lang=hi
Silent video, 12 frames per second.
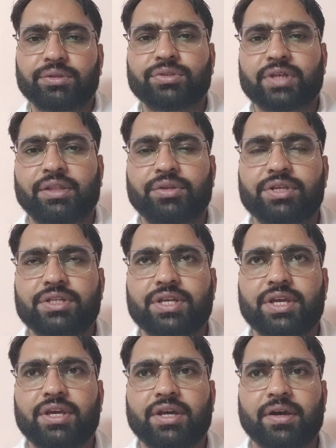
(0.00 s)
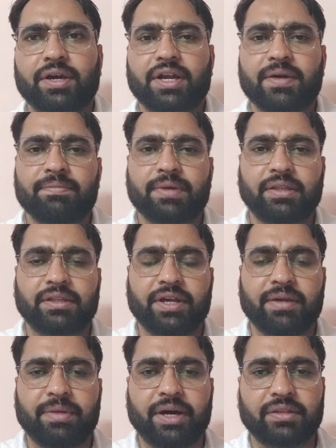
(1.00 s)
तो साथियों जैसे अगर हम बात
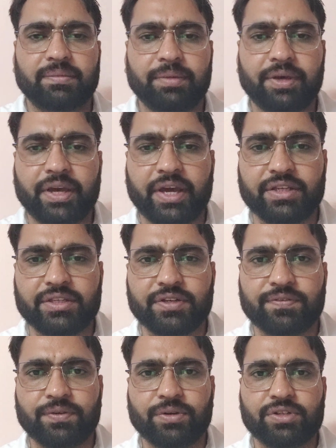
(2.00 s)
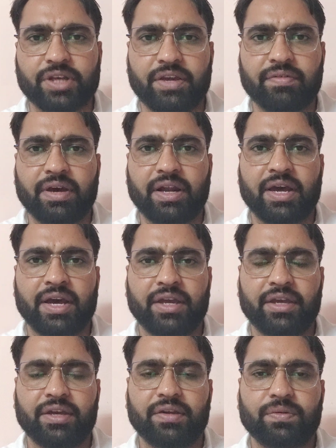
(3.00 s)
करें भारत में एच और साहिवाल
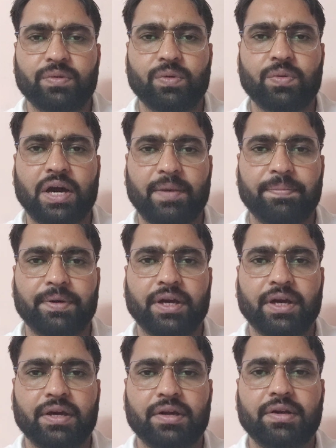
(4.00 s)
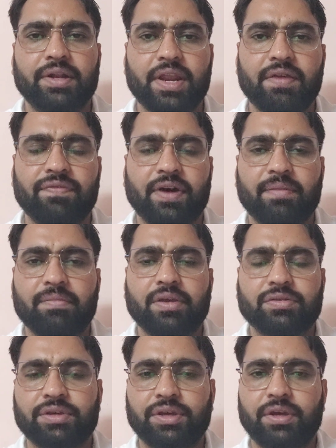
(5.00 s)
गायें हैं उनको आप अगर डेयरी
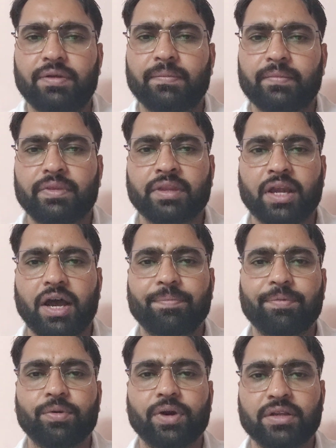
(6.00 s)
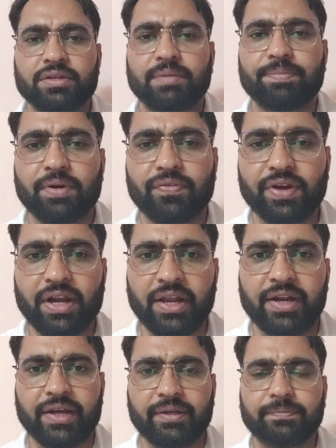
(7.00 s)
फार्मिंग से आपको अच्छा प्रॉफिट
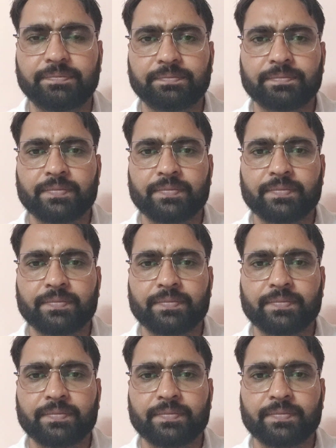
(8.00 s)
लेना है